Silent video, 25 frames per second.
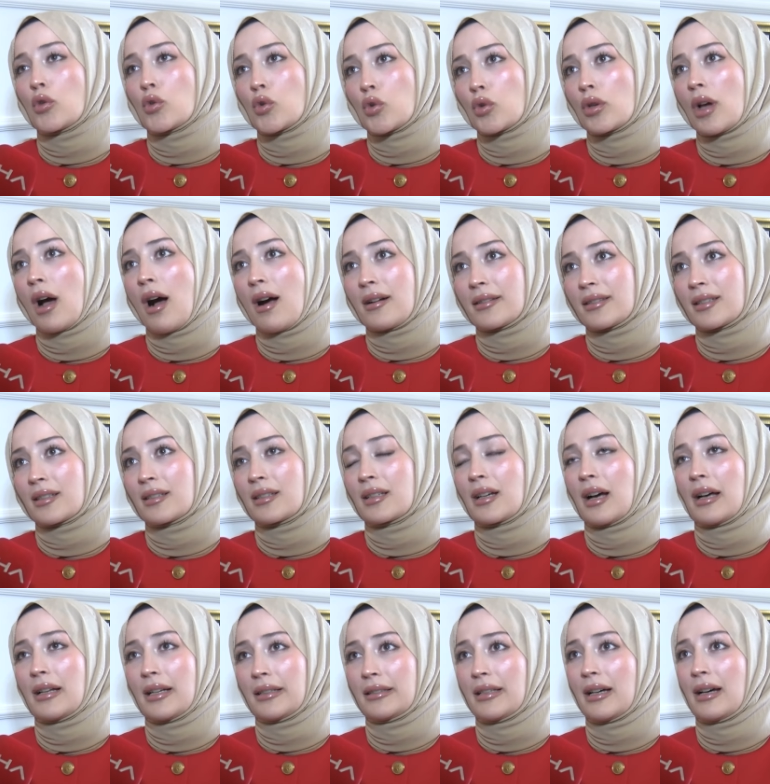Çünkü artık
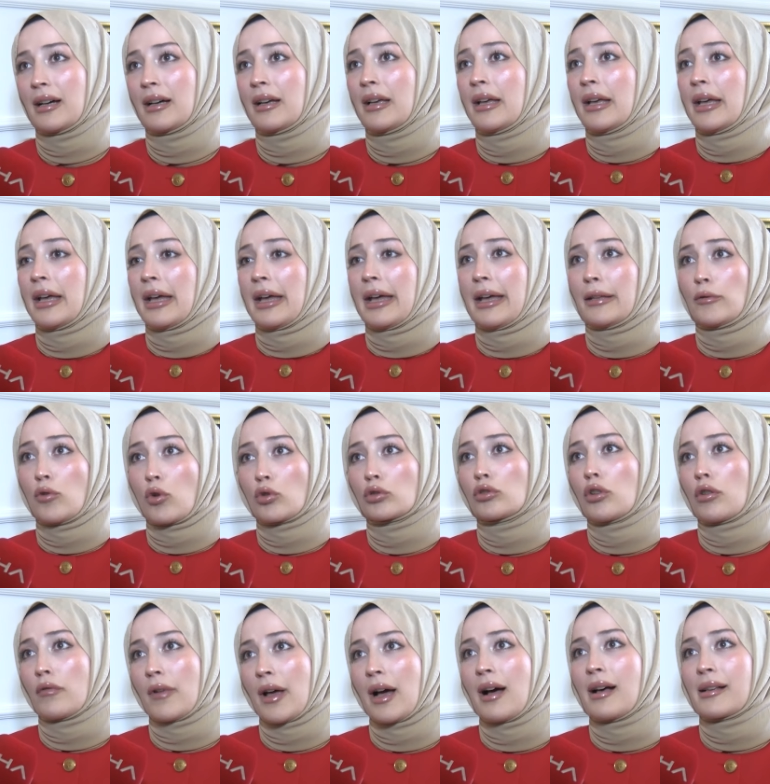arada e,
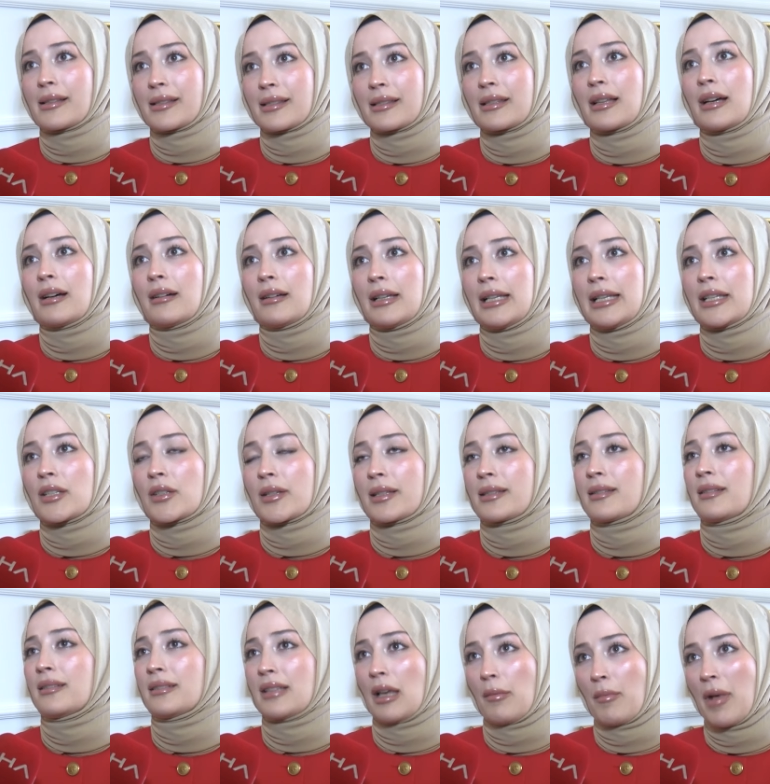doktor ve hasta
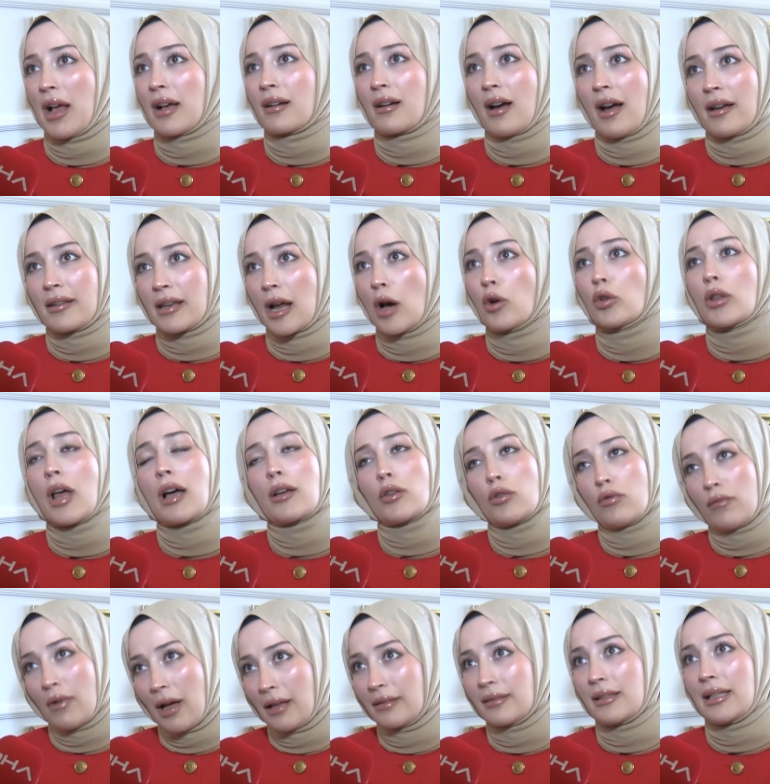ilişkisinin temel kaynağı olan
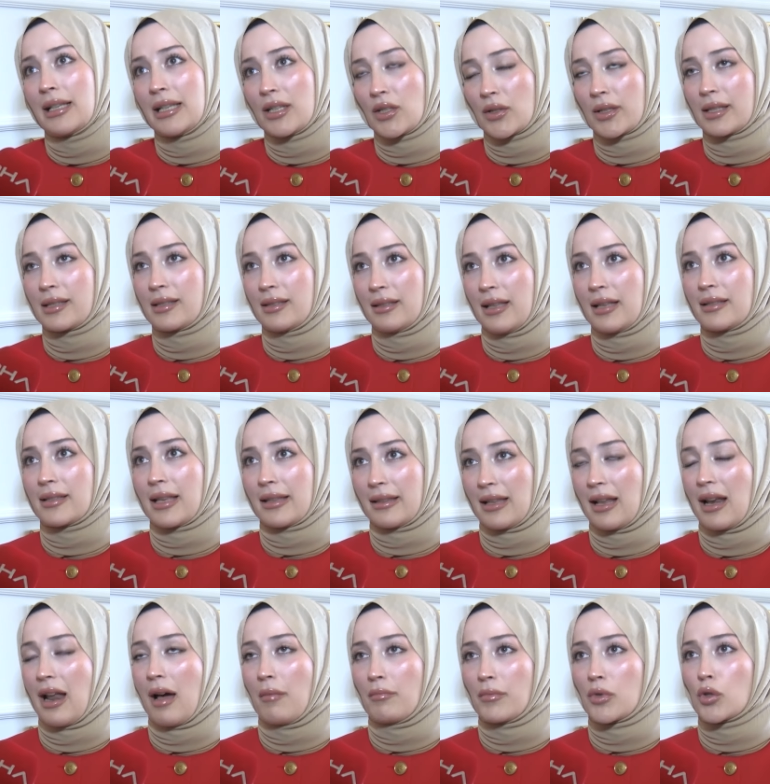güven ilişkisi de
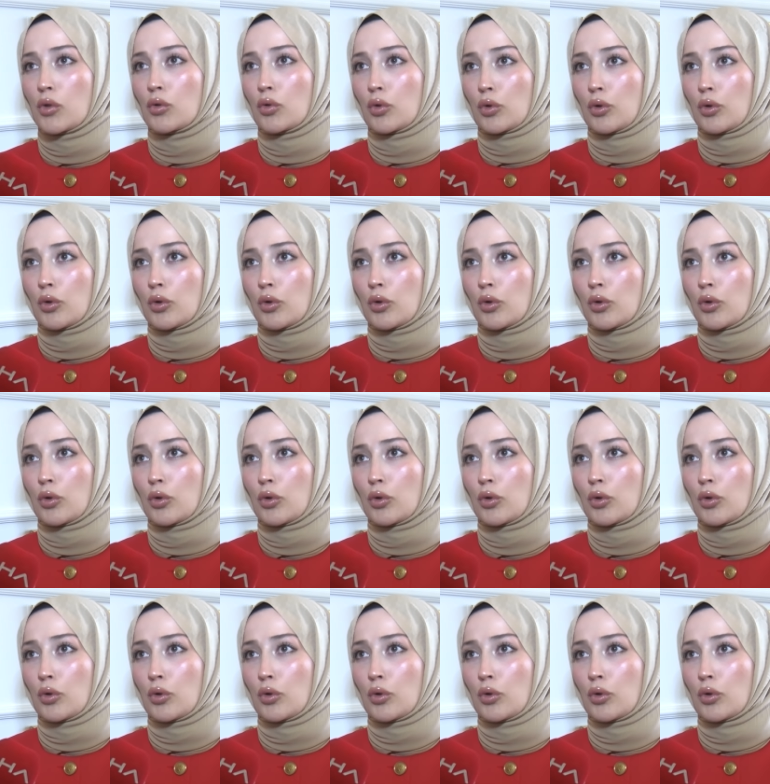zedelenmiş